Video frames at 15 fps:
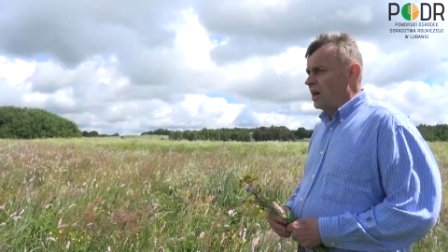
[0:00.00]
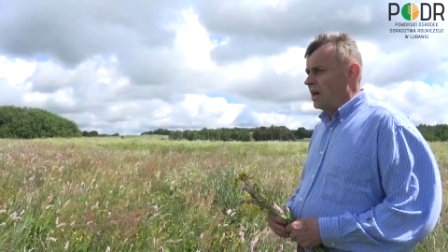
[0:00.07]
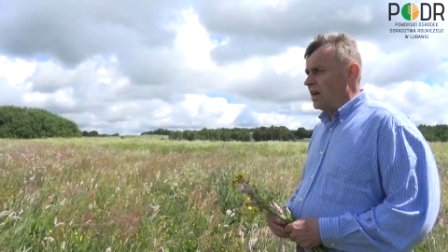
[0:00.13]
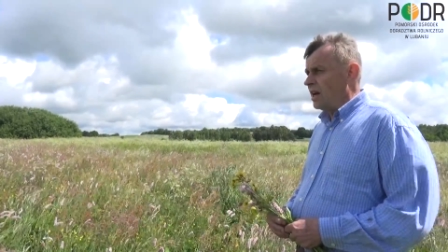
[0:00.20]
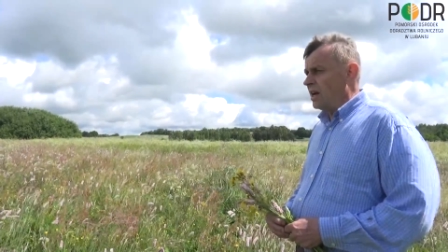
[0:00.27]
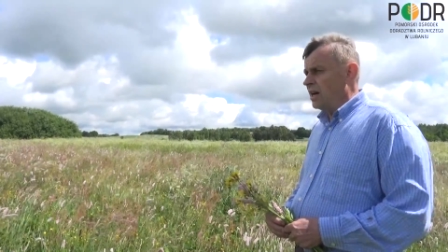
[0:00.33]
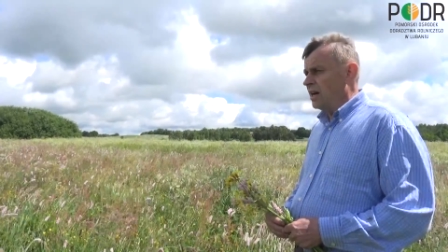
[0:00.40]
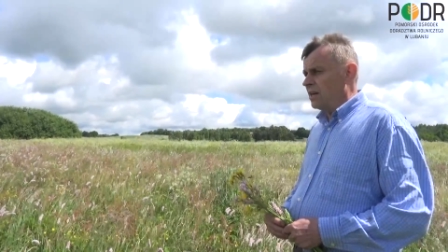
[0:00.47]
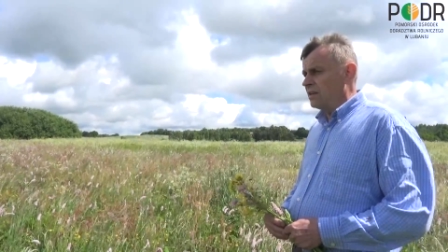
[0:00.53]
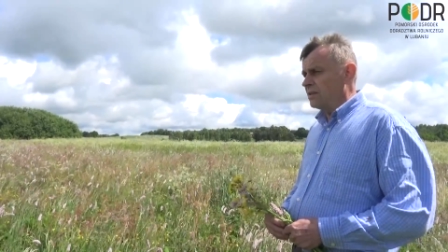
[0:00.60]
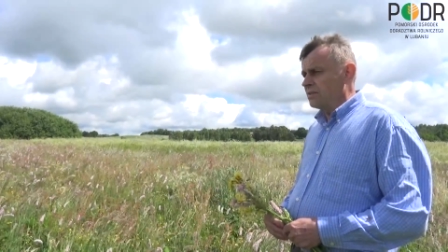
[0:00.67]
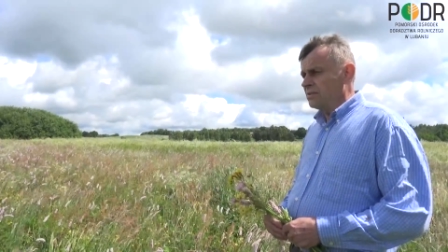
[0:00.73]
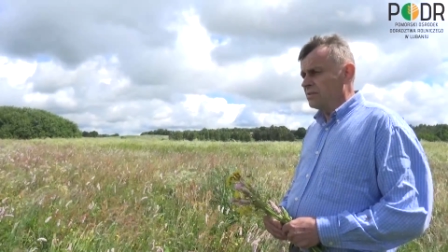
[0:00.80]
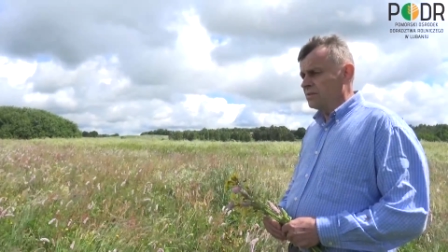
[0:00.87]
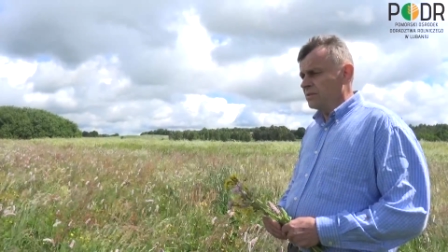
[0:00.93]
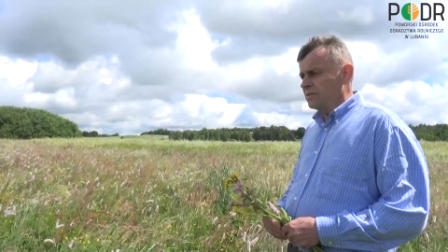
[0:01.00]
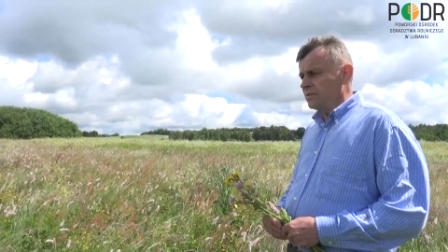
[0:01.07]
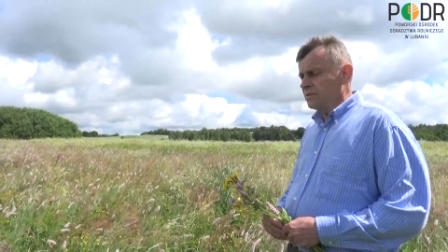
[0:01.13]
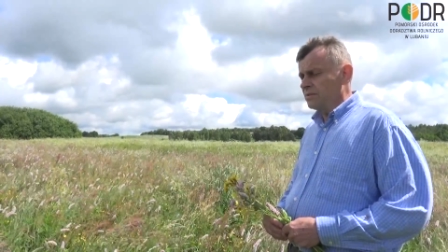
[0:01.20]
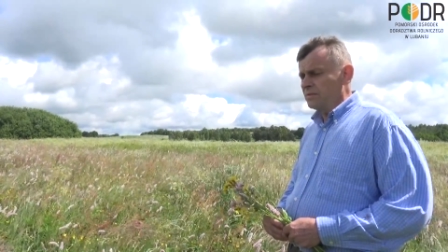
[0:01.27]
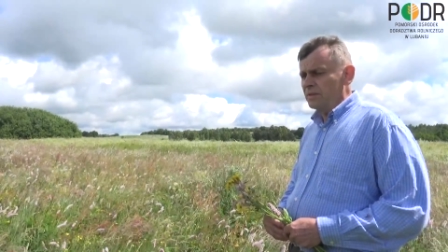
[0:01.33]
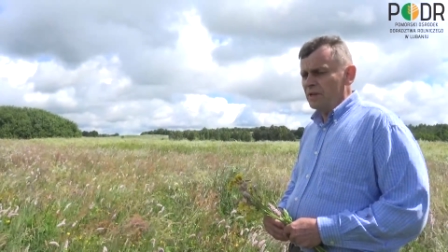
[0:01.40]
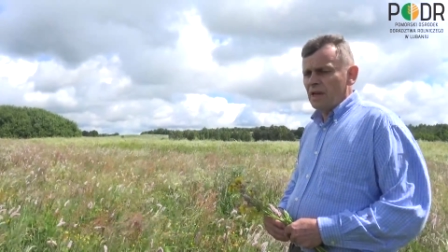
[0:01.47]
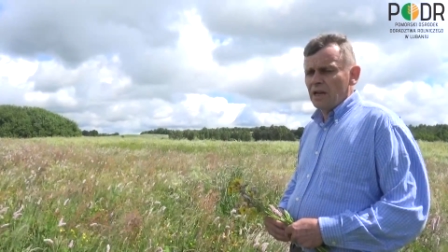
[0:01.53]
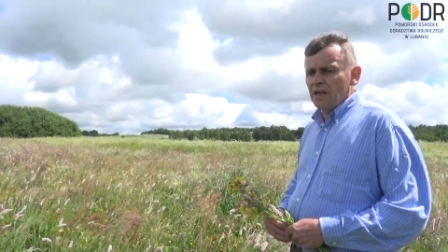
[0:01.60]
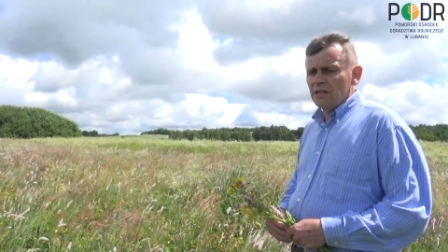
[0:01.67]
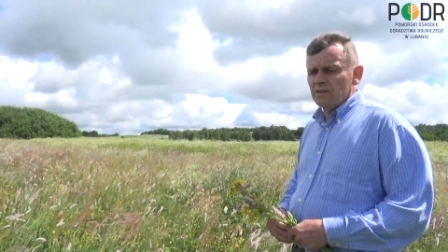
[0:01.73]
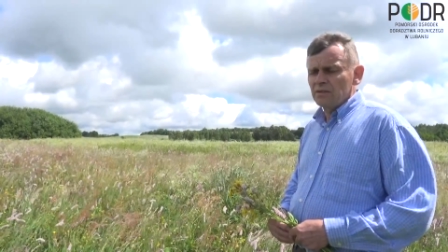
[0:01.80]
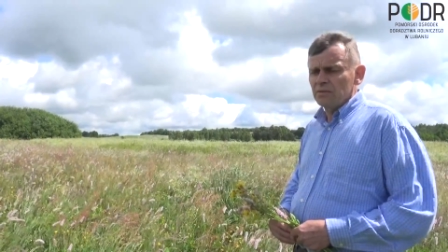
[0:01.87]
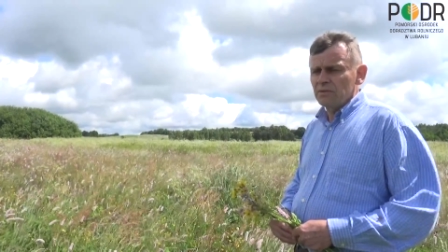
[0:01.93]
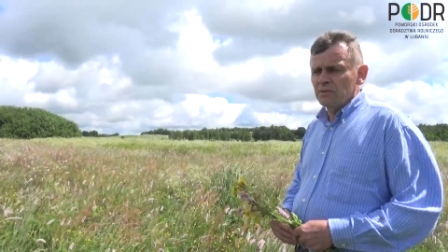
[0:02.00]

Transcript: a na